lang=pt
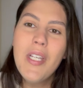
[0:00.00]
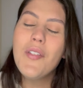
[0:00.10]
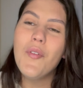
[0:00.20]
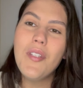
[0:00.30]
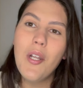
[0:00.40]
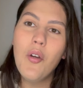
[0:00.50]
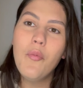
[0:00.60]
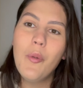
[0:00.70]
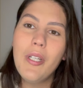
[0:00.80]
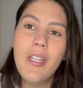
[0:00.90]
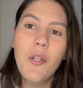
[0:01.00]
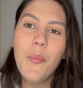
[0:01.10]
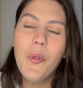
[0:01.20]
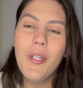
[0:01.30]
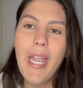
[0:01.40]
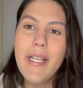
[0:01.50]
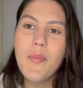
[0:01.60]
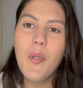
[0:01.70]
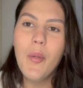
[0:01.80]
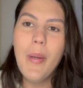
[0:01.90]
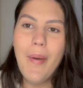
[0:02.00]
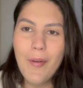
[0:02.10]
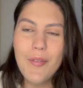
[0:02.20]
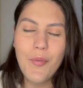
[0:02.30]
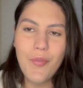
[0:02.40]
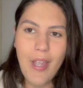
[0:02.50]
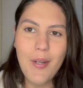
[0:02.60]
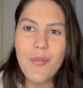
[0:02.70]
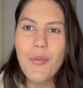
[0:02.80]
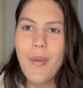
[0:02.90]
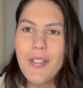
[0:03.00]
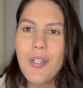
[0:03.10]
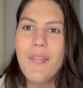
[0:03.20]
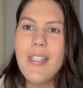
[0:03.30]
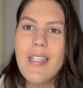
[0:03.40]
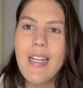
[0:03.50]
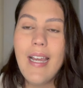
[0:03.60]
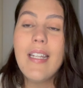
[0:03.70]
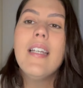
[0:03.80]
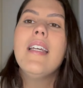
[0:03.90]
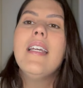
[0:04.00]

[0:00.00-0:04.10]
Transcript: Se você é novo por aqui e não me conhece, meu nome é Paula Silvério, sou médica veterinária